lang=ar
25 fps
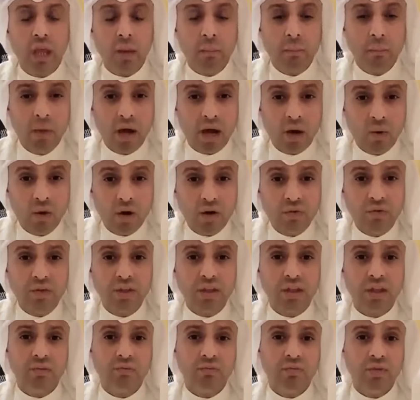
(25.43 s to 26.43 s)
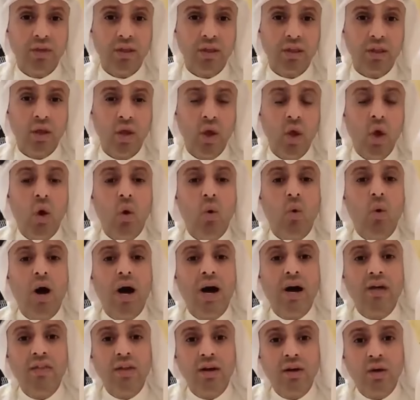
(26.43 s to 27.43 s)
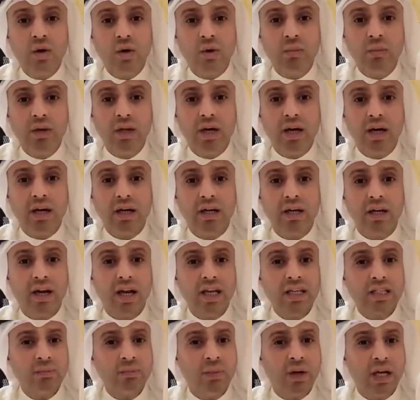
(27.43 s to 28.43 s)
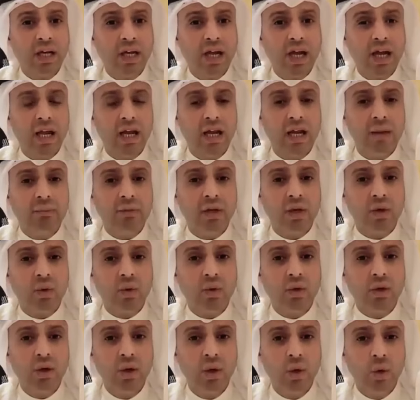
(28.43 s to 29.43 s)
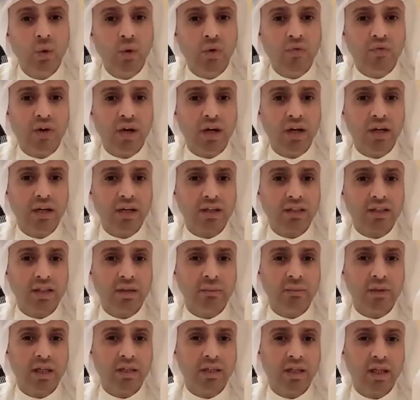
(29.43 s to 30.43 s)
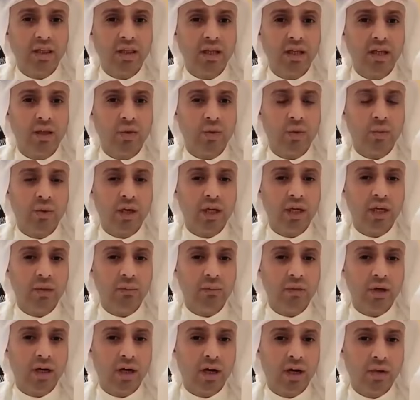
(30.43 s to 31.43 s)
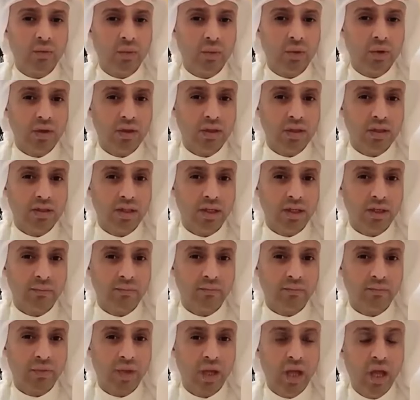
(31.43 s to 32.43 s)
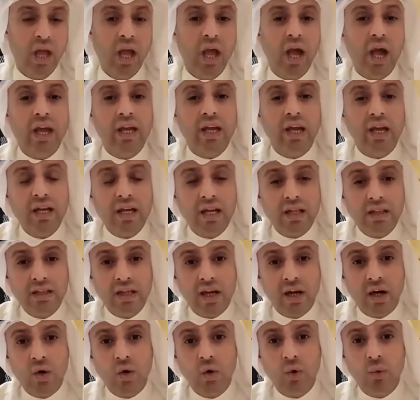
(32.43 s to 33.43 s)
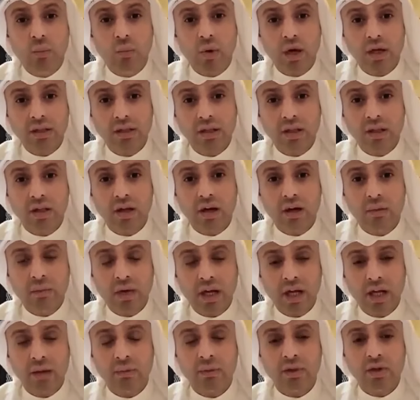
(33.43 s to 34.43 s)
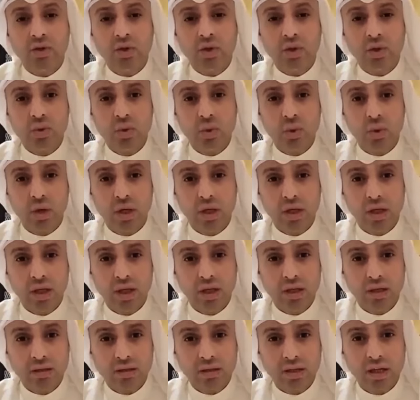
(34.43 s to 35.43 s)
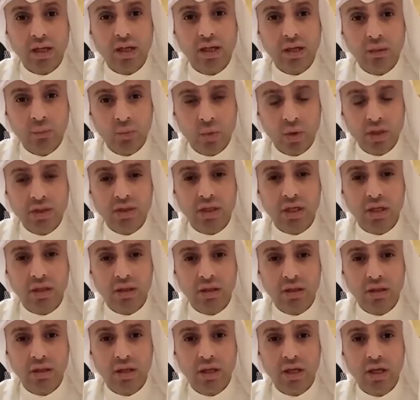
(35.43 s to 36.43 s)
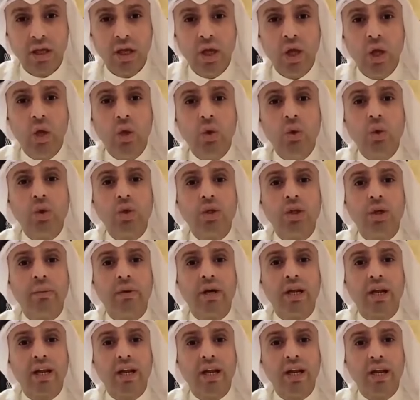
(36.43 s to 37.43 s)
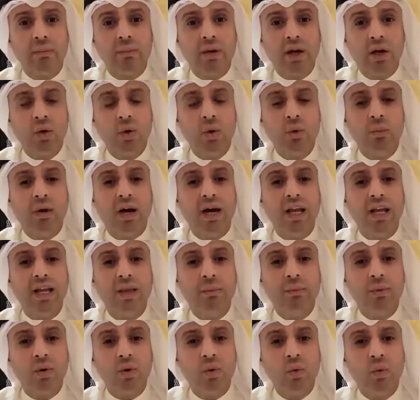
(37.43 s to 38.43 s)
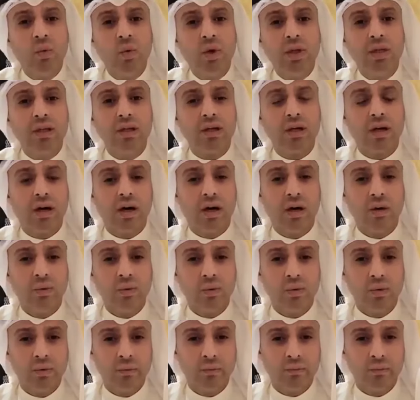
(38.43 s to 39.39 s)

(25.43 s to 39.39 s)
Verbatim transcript: مع وقف التنفيذ وهذا الحكم الأخير أصبح كأن لم يكن وفقا لنص المادة 82 من قانون الجزاء أي أن الداهوم وقت نظر المحكمة الدستورية للطعن الموجه ضده يعتبر غير محكوم عليه بقوة القانون